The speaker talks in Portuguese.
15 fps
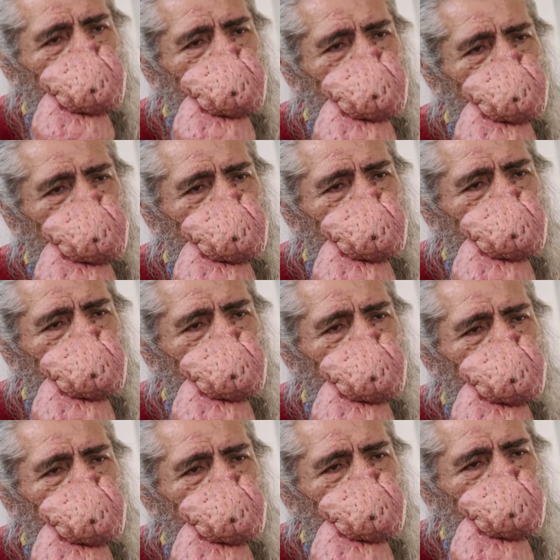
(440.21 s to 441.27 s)

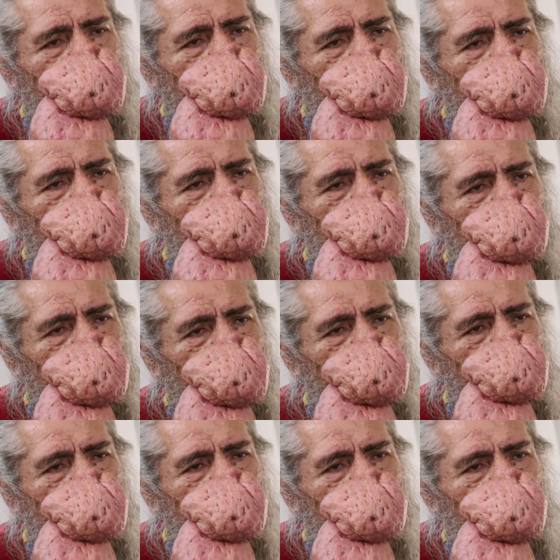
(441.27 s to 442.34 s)
níveis e eu
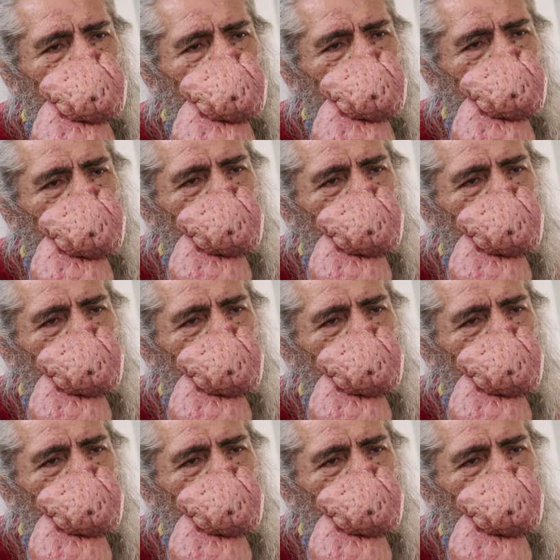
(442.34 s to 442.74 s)
preciso é,